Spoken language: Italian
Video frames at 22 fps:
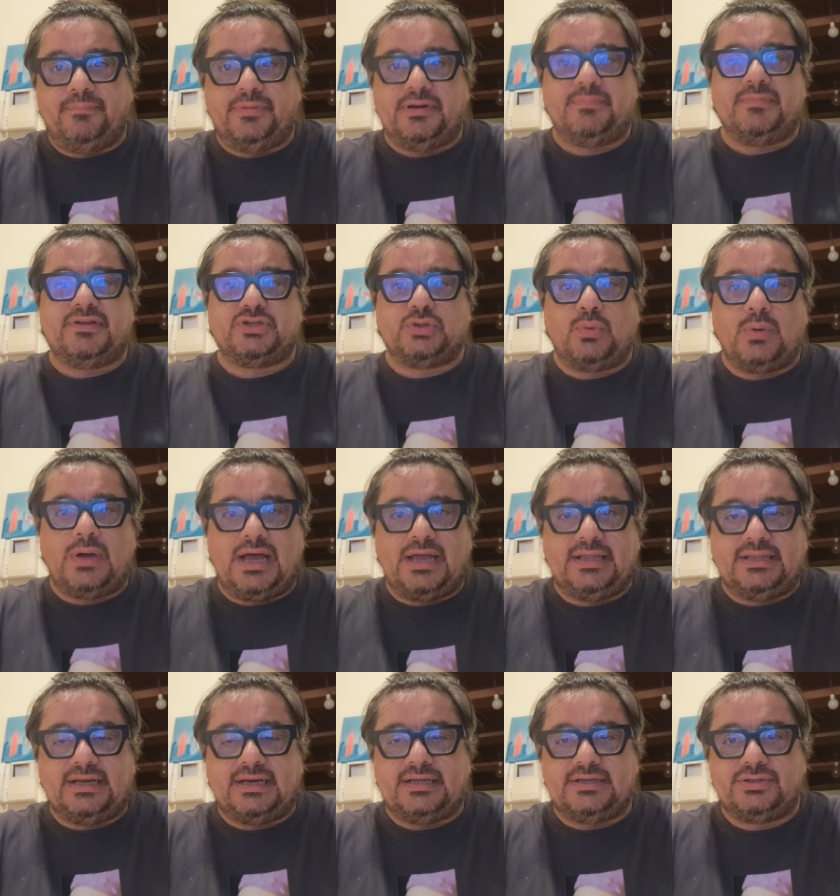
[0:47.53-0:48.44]
prima
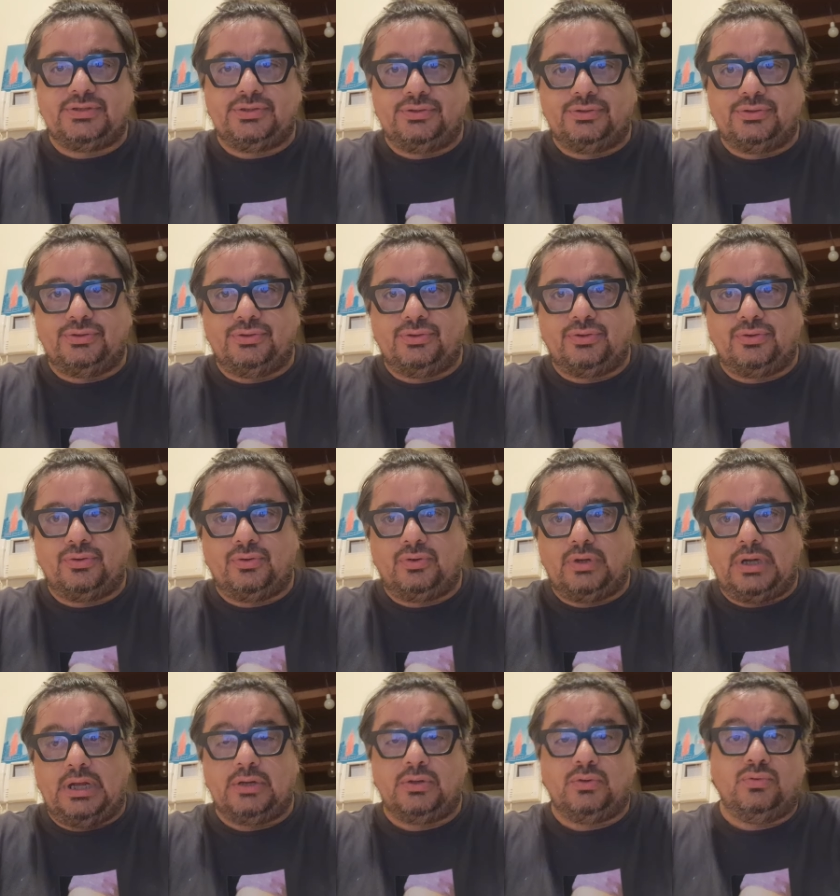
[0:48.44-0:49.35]
squadra
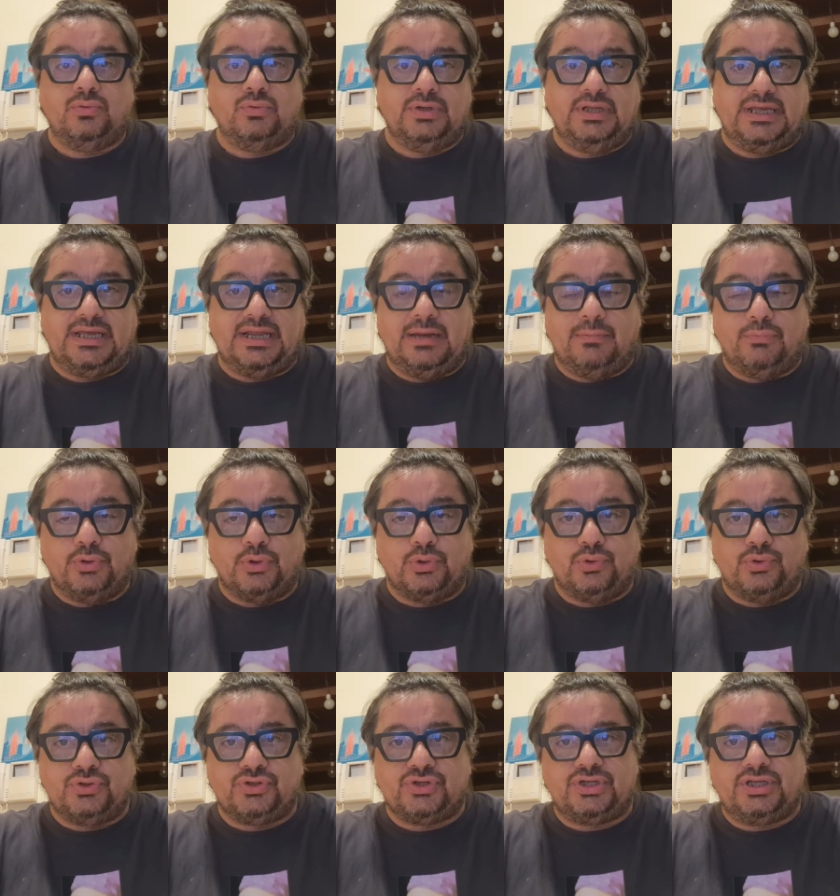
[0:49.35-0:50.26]
sono alcuni
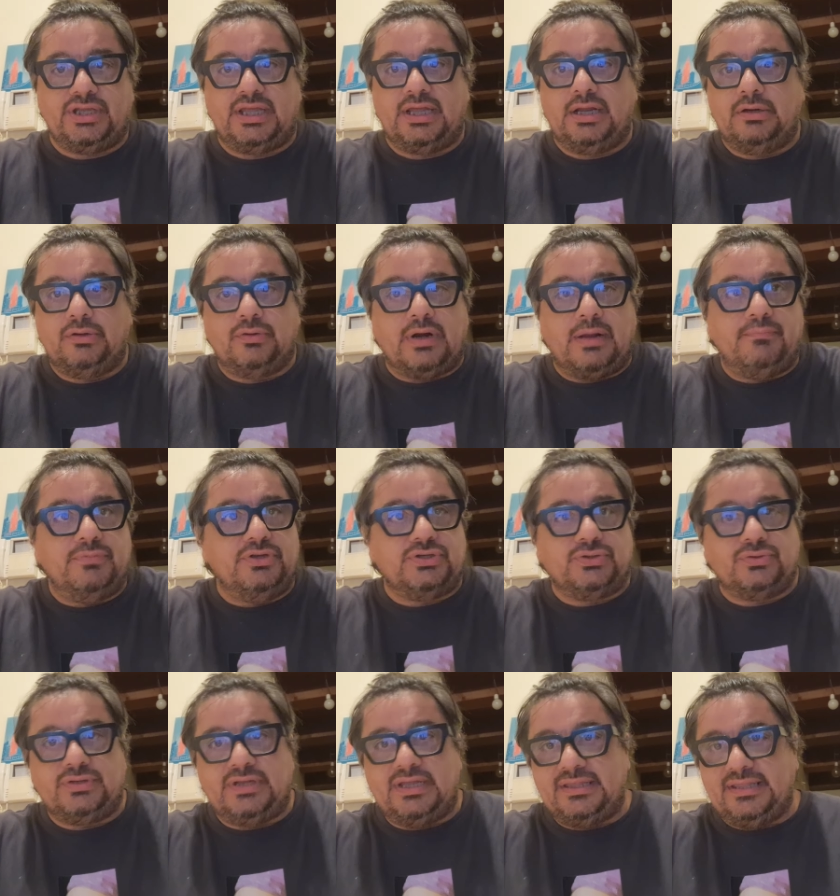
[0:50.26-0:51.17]
clamorosi e allora
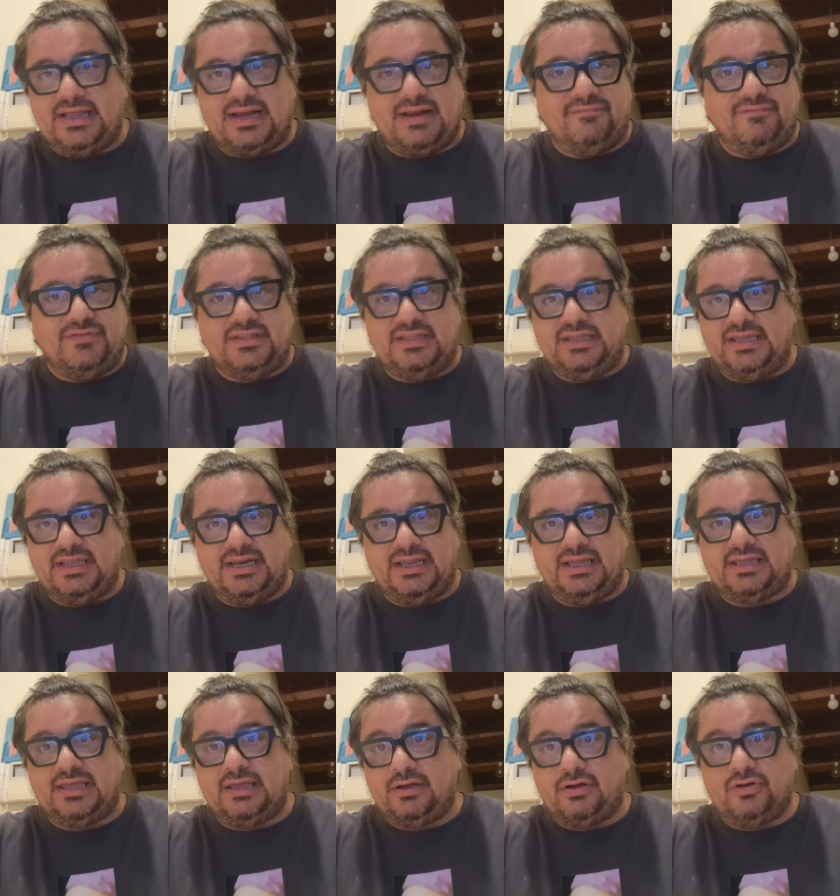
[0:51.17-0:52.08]
bisogna andare a
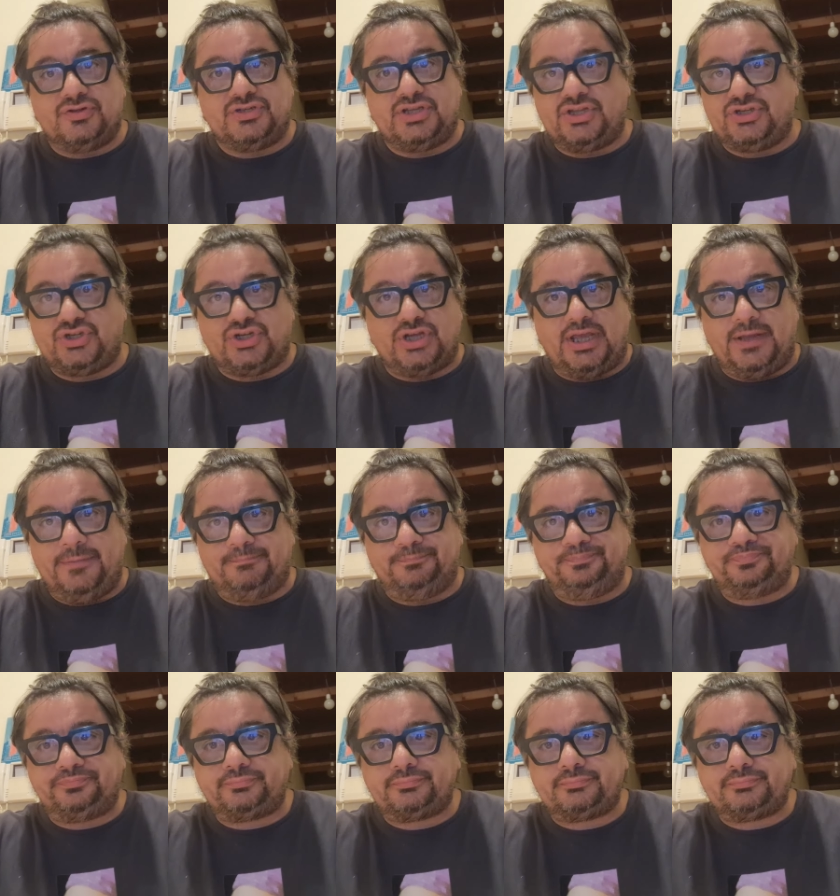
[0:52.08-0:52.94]
vedere che cosa c'è